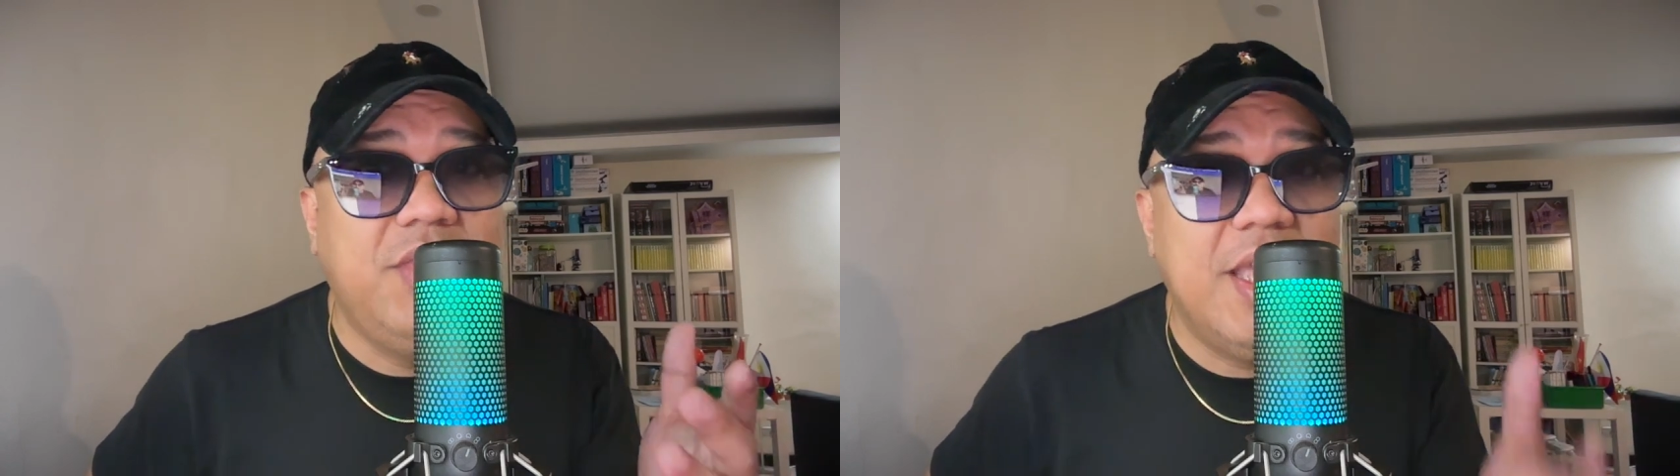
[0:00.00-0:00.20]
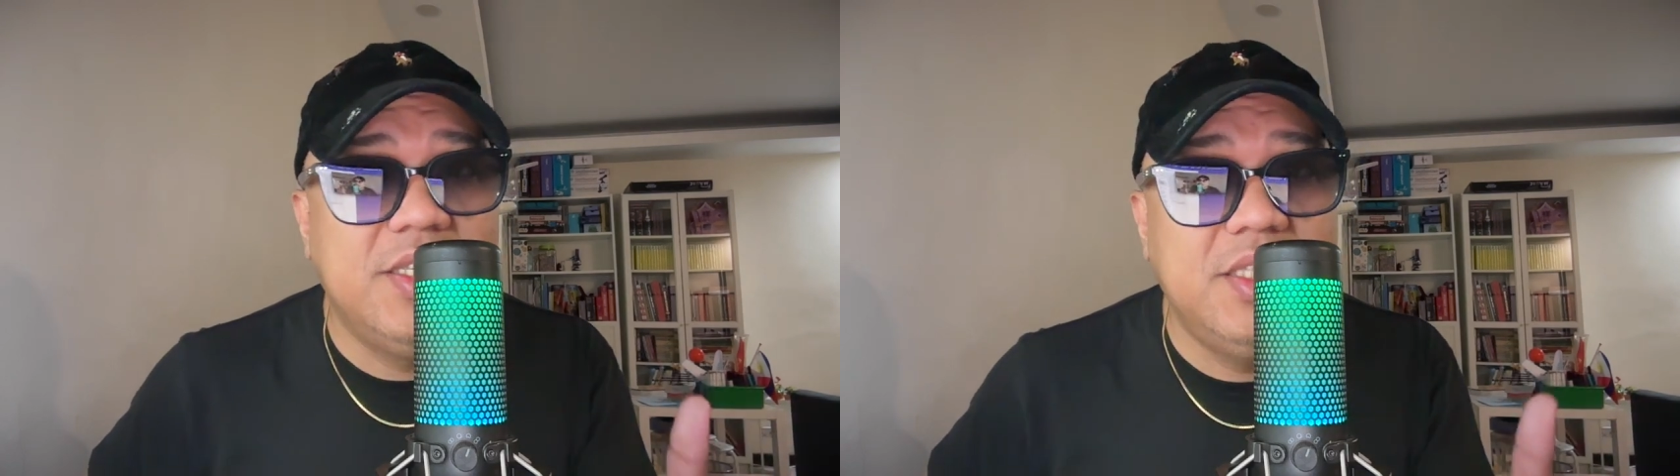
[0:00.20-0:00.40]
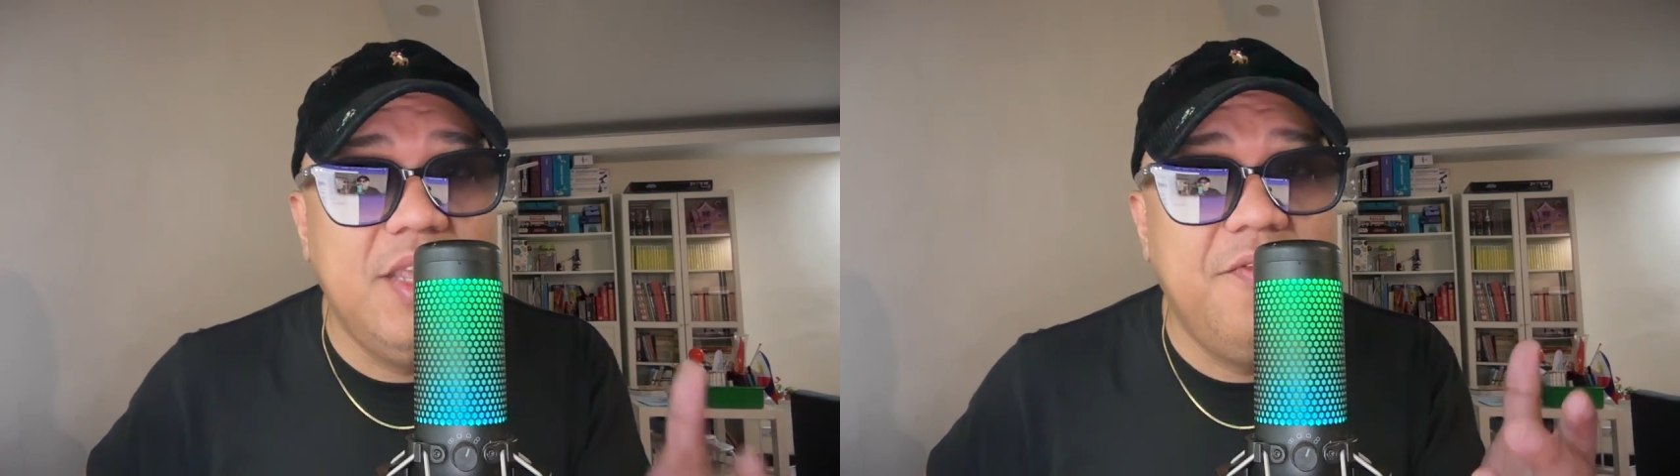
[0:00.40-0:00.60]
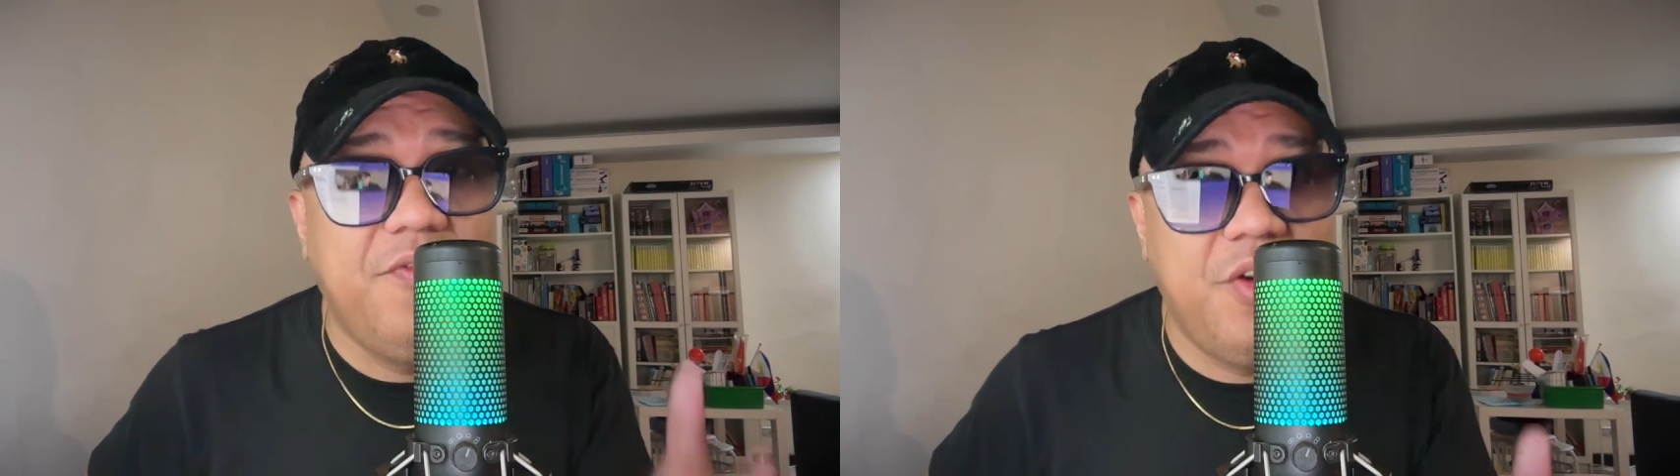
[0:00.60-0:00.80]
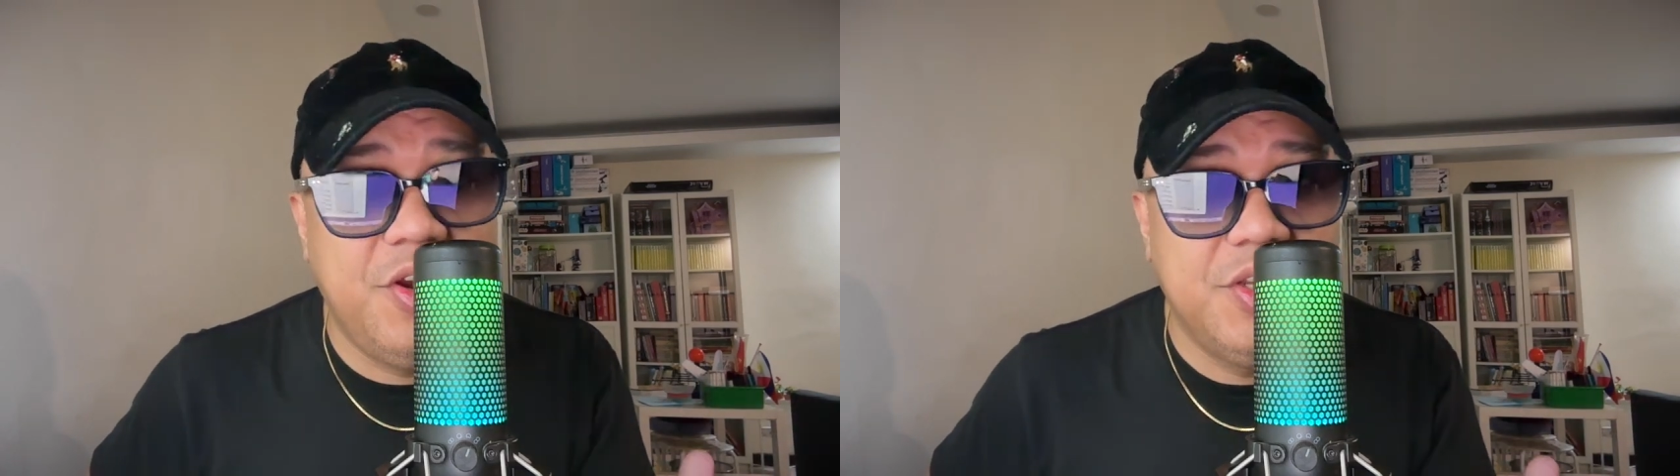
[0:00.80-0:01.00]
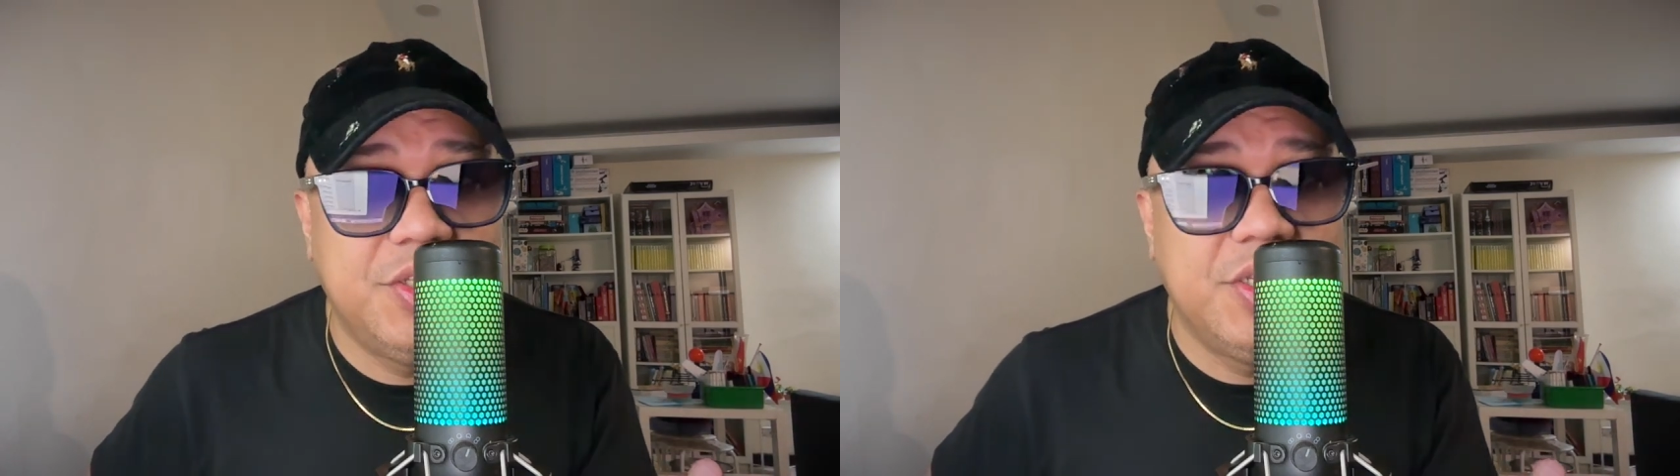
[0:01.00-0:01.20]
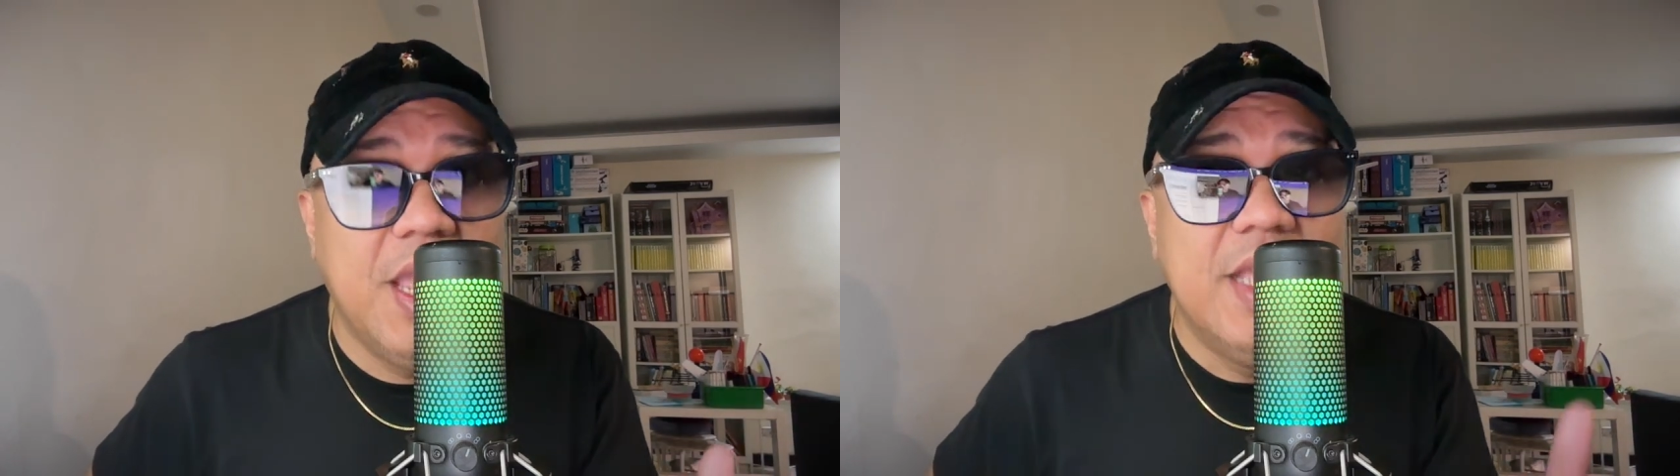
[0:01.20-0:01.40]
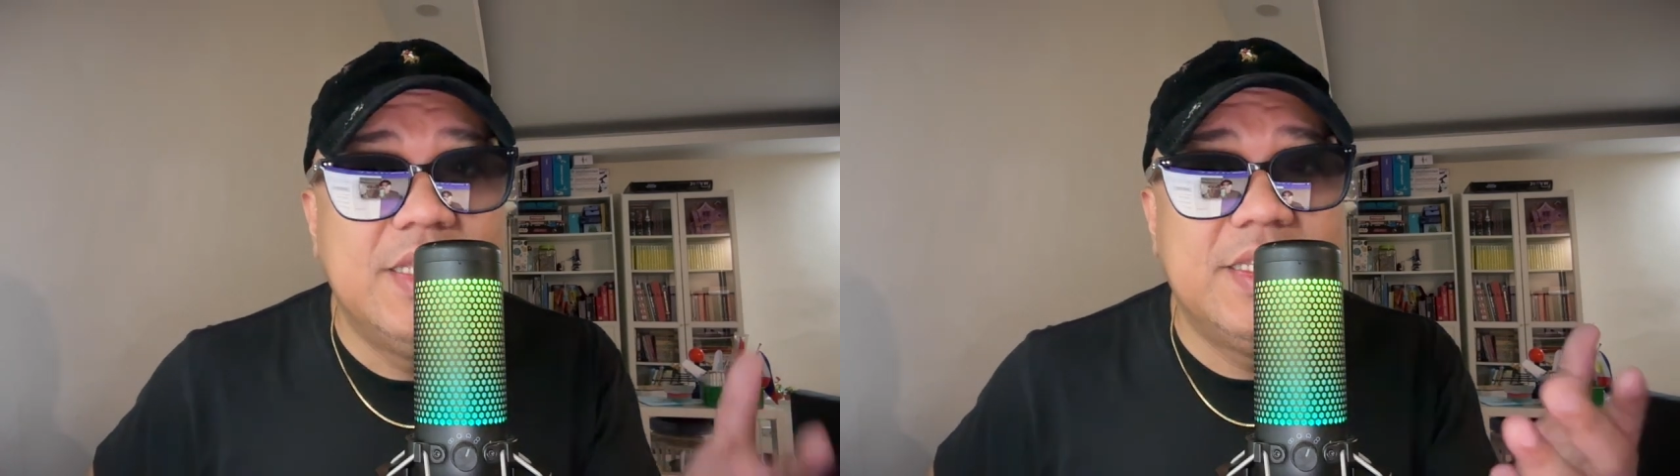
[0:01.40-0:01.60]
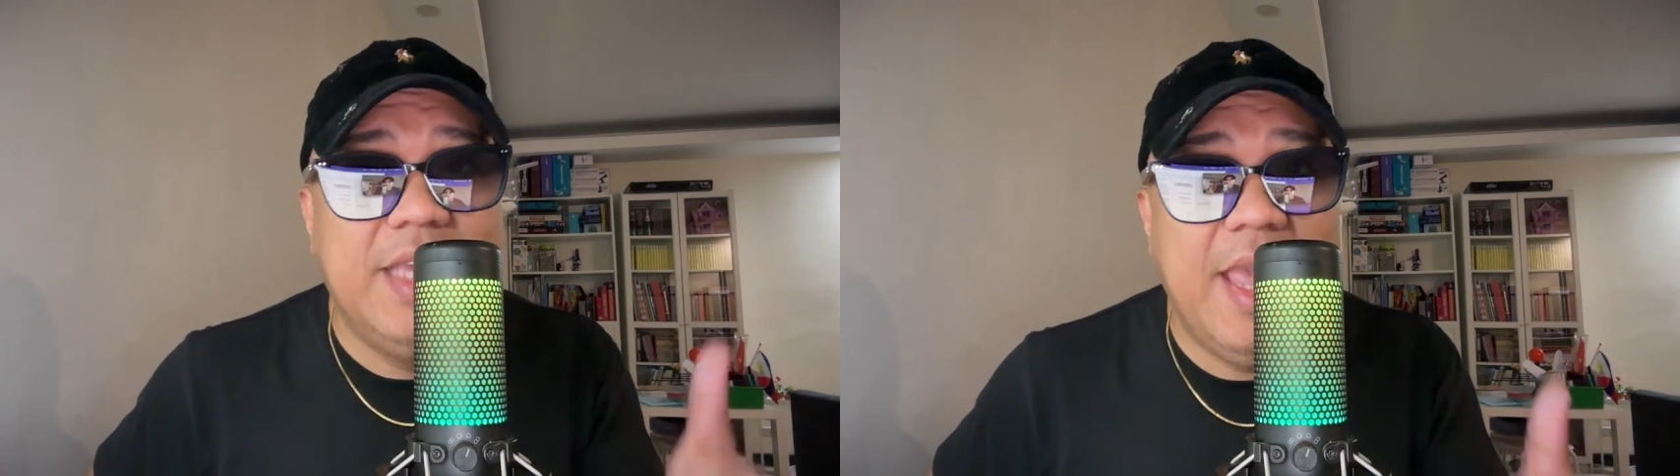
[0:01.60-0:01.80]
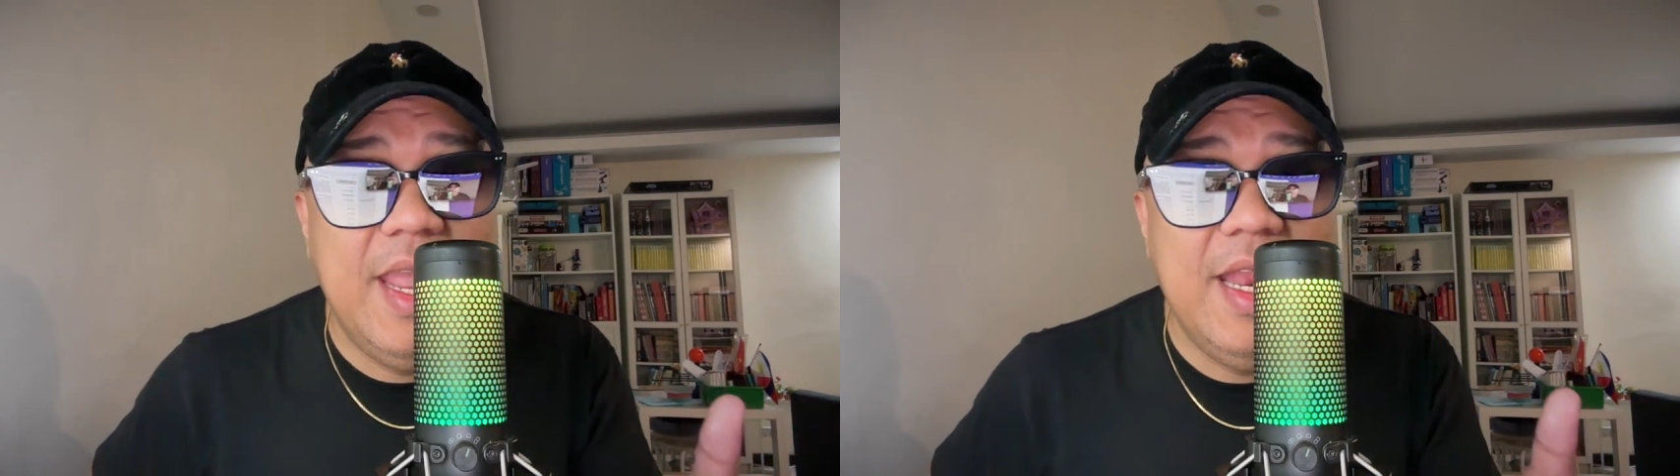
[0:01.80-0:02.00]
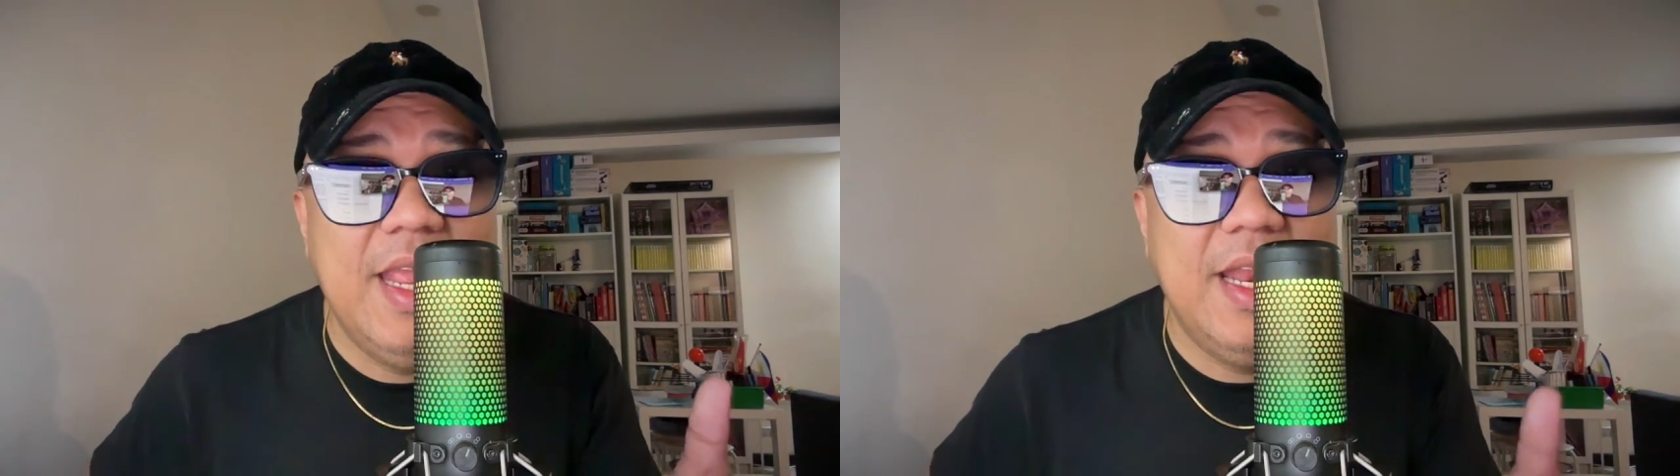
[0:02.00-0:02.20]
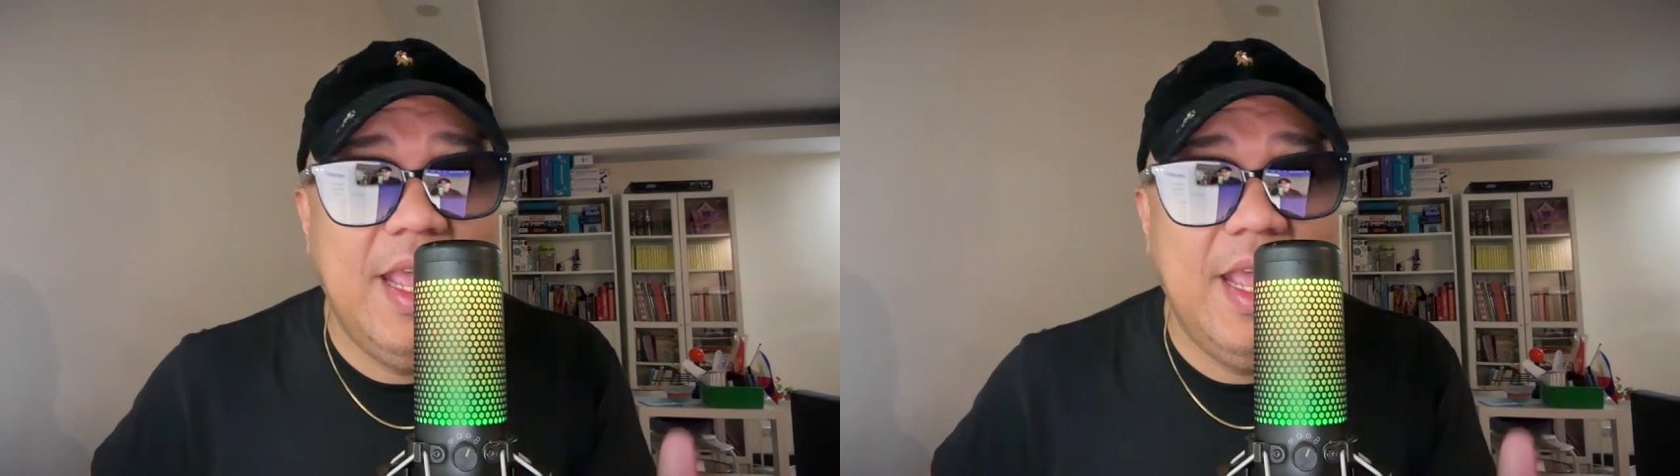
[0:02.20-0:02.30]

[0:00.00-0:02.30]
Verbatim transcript: testing first, scaling